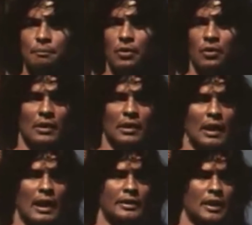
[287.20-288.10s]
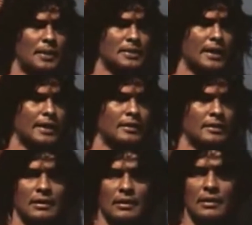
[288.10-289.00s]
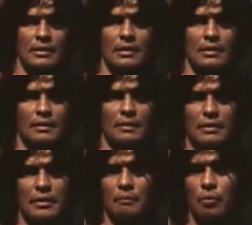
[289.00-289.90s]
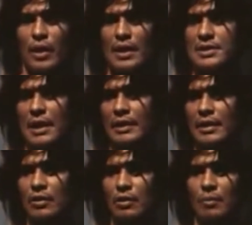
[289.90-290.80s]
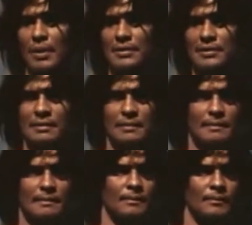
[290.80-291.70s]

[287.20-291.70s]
Tinatanggap ko ang aking kamatayan ng bukal sa aking kalooban.